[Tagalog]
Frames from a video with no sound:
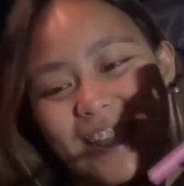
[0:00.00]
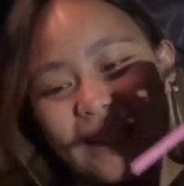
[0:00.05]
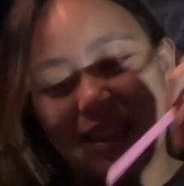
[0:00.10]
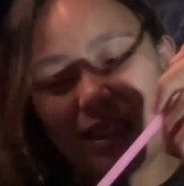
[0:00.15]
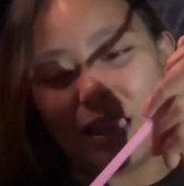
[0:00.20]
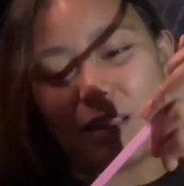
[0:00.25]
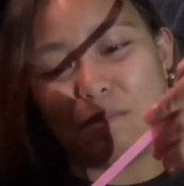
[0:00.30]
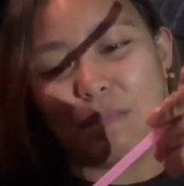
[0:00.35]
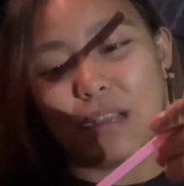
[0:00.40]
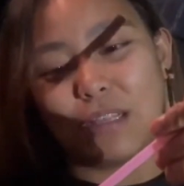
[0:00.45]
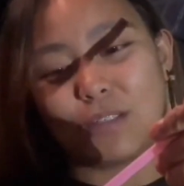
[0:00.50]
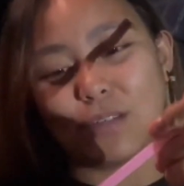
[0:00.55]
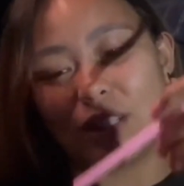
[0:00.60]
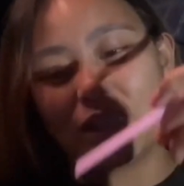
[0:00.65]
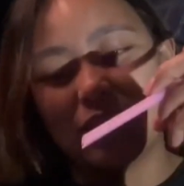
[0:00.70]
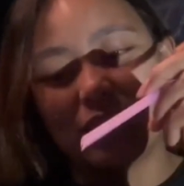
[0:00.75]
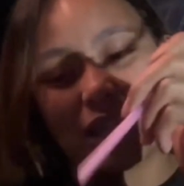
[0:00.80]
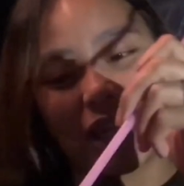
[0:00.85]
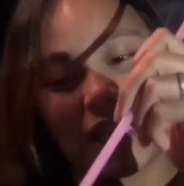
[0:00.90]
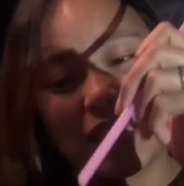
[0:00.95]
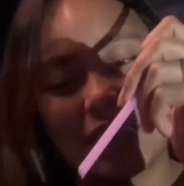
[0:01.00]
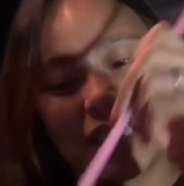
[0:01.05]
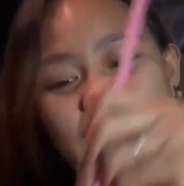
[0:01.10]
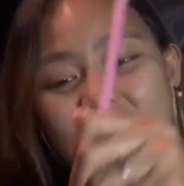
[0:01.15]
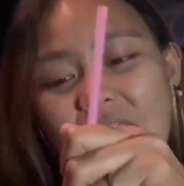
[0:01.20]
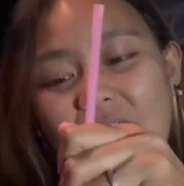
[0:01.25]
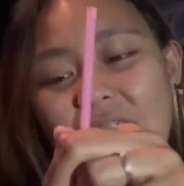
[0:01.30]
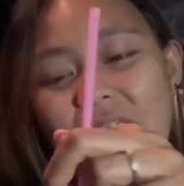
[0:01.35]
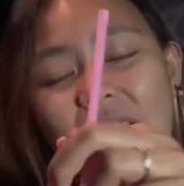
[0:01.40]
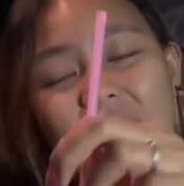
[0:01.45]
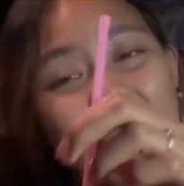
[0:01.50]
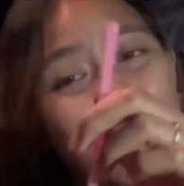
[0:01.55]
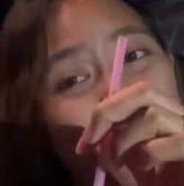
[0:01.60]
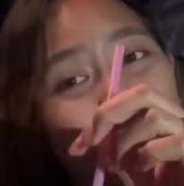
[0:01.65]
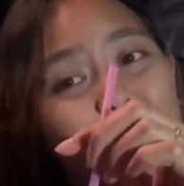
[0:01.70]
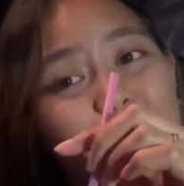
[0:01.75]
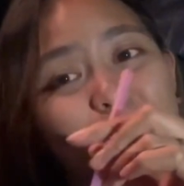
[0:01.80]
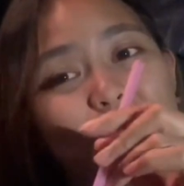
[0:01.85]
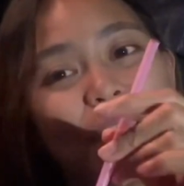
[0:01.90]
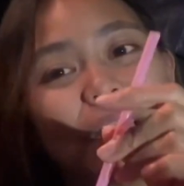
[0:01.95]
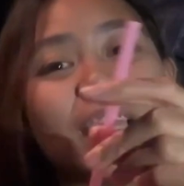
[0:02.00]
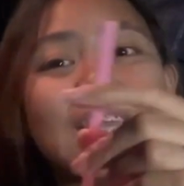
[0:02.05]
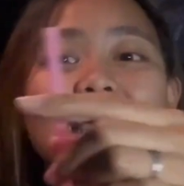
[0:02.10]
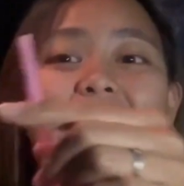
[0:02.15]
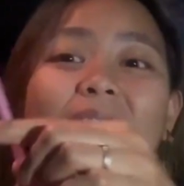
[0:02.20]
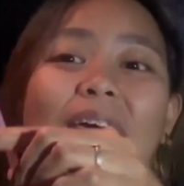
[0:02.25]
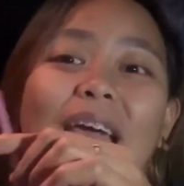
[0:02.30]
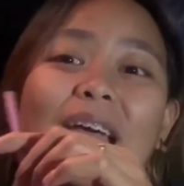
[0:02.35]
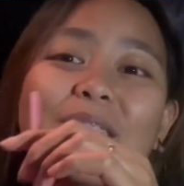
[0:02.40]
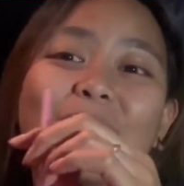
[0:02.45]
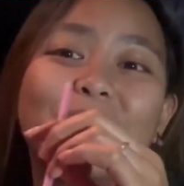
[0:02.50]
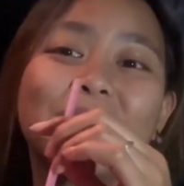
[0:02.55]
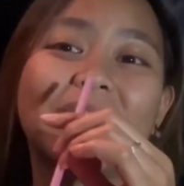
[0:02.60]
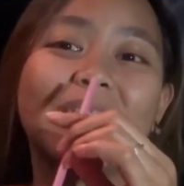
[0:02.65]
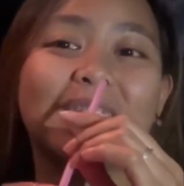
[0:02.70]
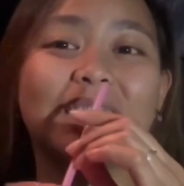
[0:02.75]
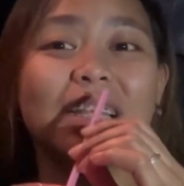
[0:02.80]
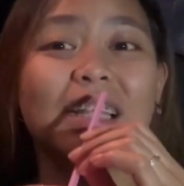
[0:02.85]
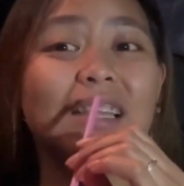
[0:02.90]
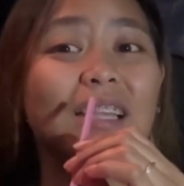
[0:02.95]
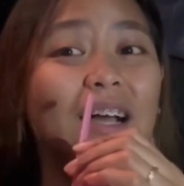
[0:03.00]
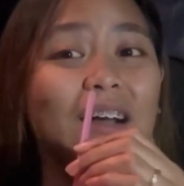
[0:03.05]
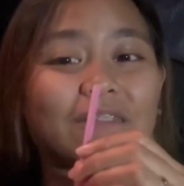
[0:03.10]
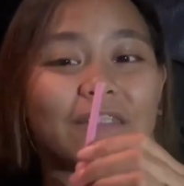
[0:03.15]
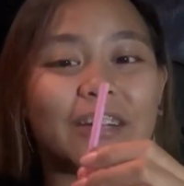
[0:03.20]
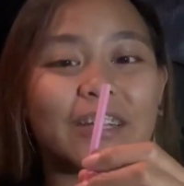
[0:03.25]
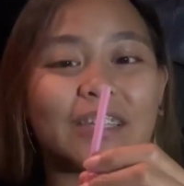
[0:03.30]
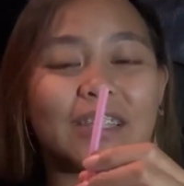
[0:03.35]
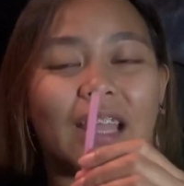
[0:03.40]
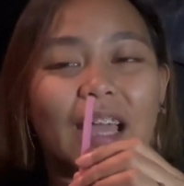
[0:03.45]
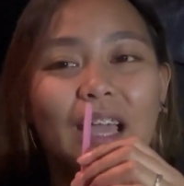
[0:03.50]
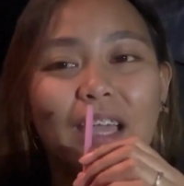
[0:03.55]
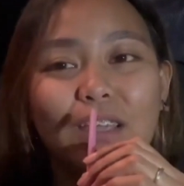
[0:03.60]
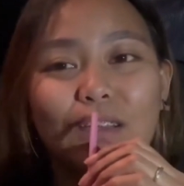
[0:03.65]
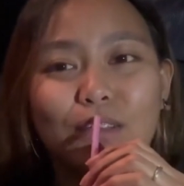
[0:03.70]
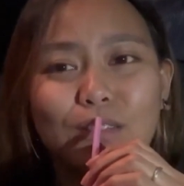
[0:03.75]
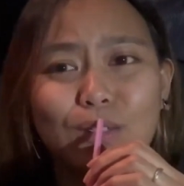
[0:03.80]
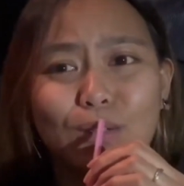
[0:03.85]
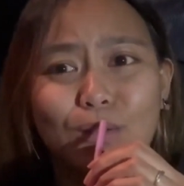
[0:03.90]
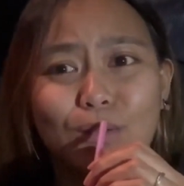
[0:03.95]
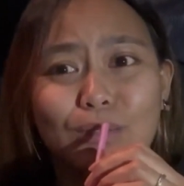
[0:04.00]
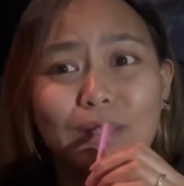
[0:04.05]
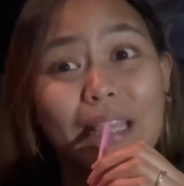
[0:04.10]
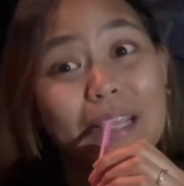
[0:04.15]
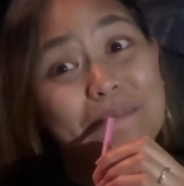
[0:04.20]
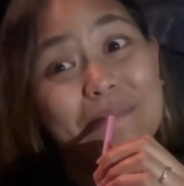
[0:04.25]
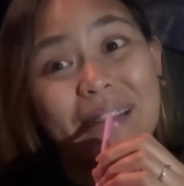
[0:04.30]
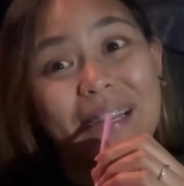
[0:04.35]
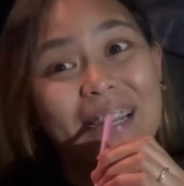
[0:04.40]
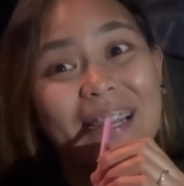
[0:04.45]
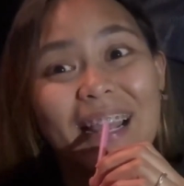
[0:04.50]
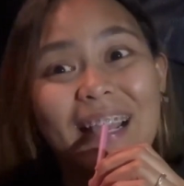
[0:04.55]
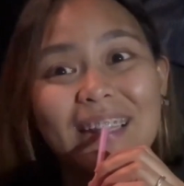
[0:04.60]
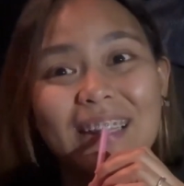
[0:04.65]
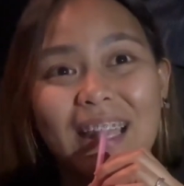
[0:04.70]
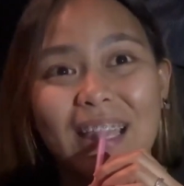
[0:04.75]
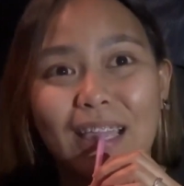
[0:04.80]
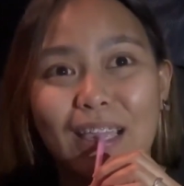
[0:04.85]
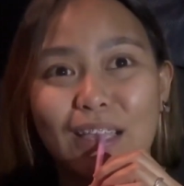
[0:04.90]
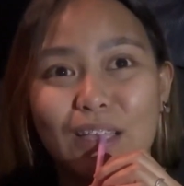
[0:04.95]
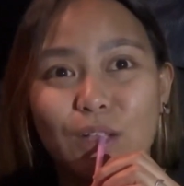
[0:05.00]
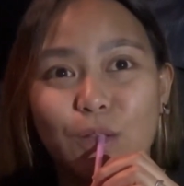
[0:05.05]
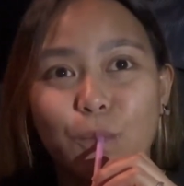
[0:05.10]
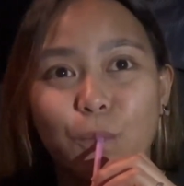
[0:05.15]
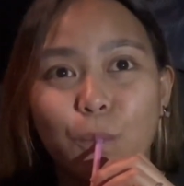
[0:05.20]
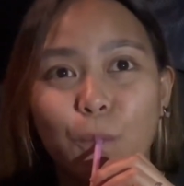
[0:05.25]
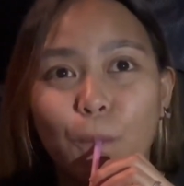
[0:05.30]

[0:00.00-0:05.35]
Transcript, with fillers: Diba, sa, sa hindi nakakalam, Hello Kitty lover tayo. So, tikman na natin.